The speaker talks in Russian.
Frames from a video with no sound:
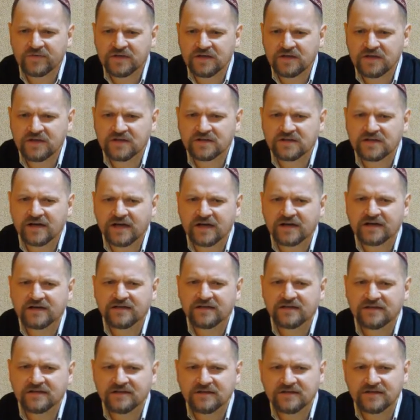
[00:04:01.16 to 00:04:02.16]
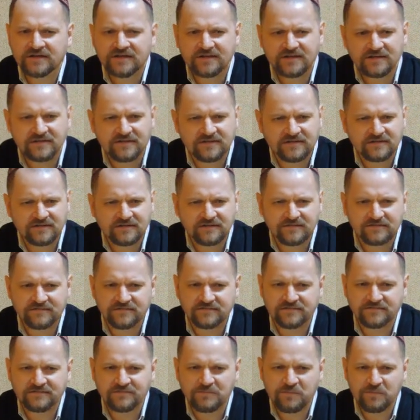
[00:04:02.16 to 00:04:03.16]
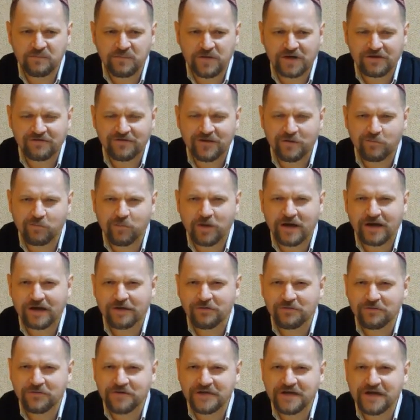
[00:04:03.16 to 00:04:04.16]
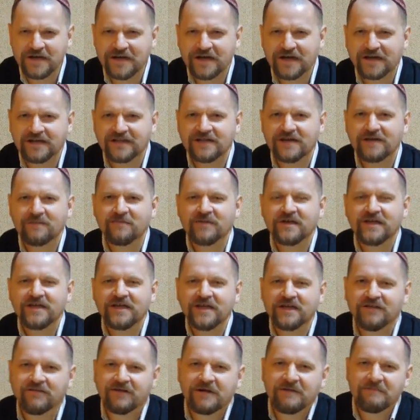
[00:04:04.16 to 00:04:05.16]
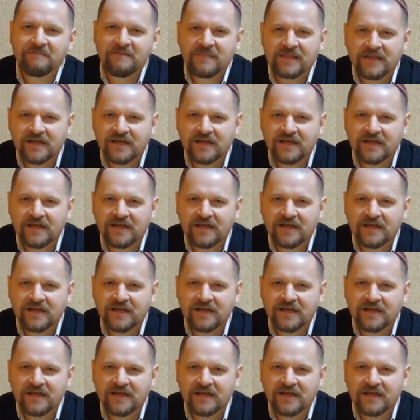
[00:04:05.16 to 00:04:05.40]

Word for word: Итак, э, первая пара людей, Адам и Ева,